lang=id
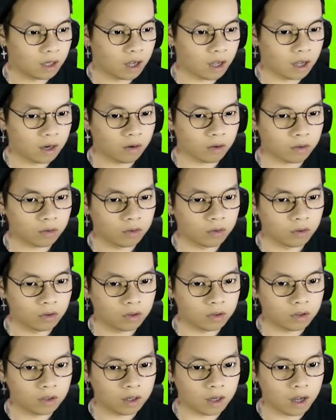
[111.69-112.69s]
Unlock dulu.
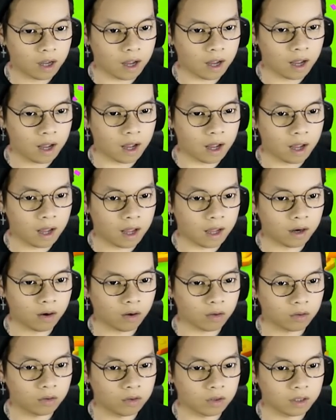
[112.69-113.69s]
Unlock
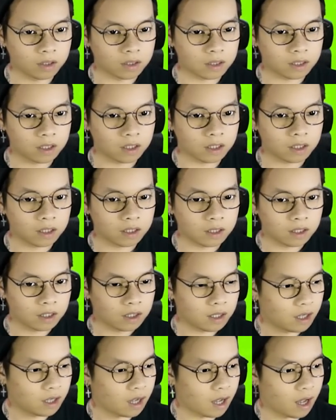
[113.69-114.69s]
dulu, guys.
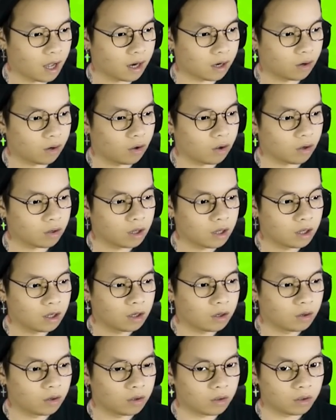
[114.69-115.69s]
Unlock.
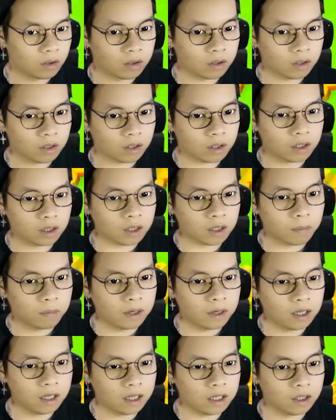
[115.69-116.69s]
Kita
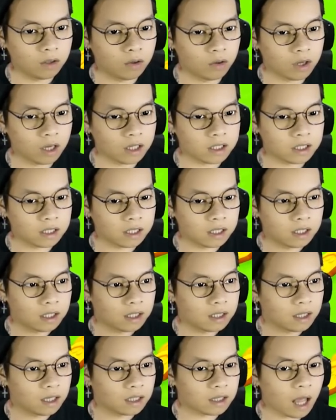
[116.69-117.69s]
beli ini dulu, guys.
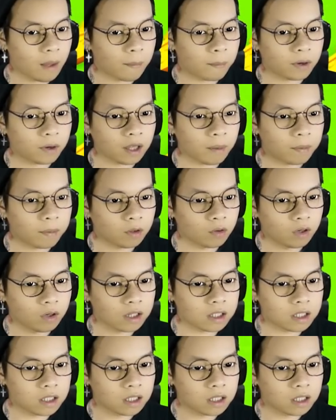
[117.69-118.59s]
Kita upgrade dulu, guys.